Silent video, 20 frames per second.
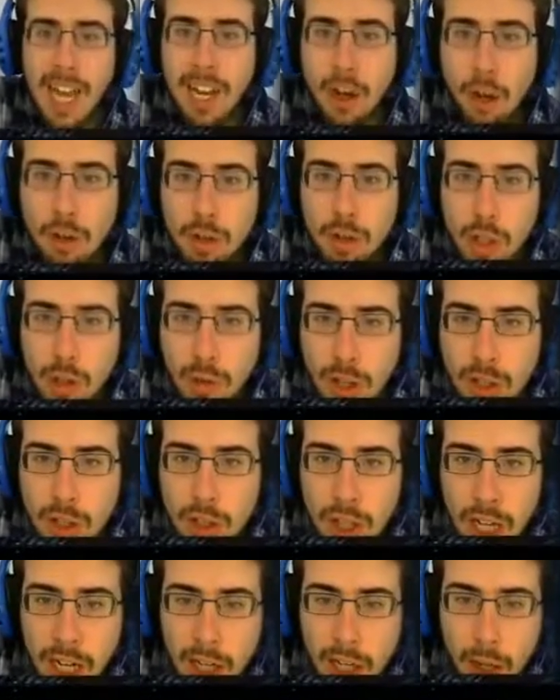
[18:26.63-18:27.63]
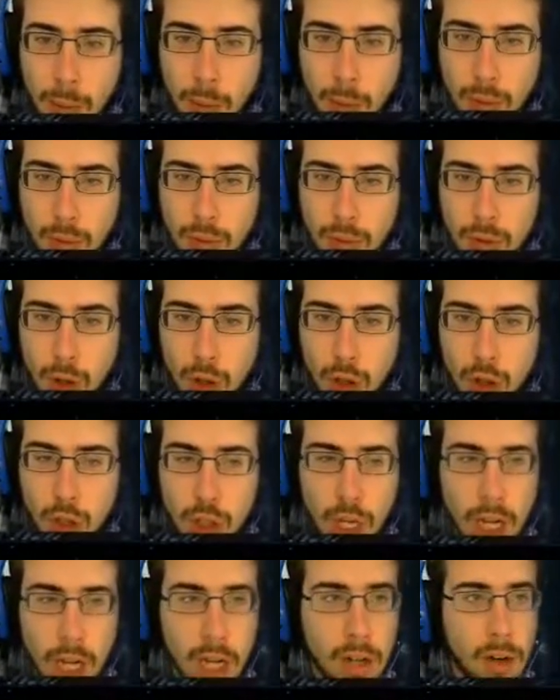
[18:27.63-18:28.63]
continua a girare come un
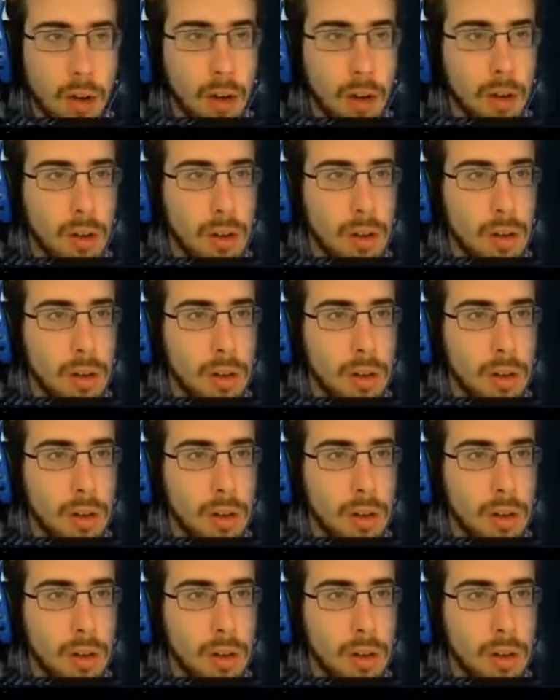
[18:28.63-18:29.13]
osceno?